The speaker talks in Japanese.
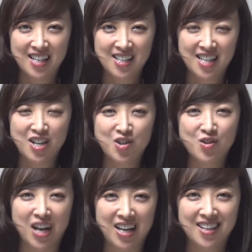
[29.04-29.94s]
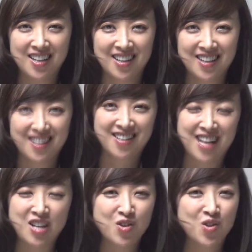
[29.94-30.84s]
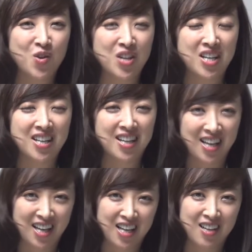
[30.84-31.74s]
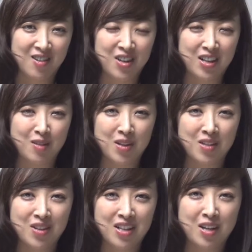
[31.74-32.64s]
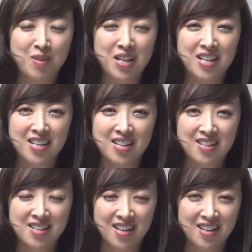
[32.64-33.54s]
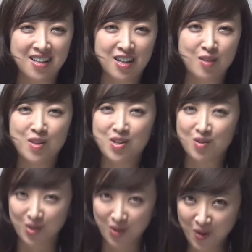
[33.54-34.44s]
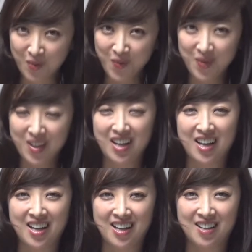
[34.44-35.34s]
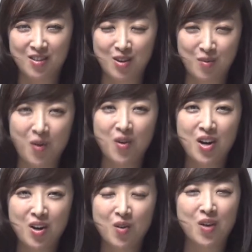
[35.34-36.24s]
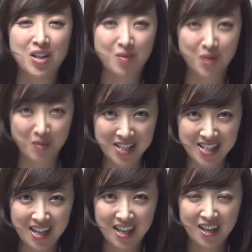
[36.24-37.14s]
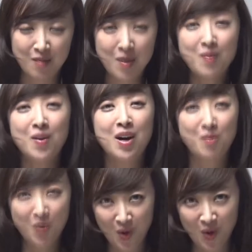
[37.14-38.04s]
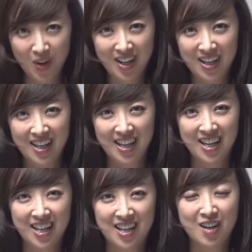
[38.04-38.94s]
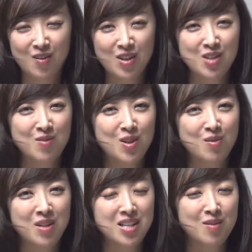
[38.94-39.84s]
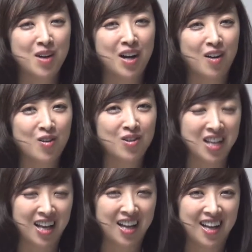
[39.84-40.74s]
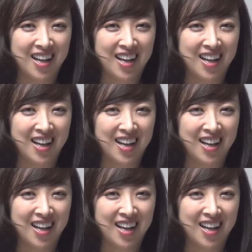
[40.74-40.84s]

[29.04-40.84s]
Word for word: 最終回最終章に、えこうやってまた再び参加できますことを、えとても光栄に思いますメンバーも、え顔なじみの皆様が多くて、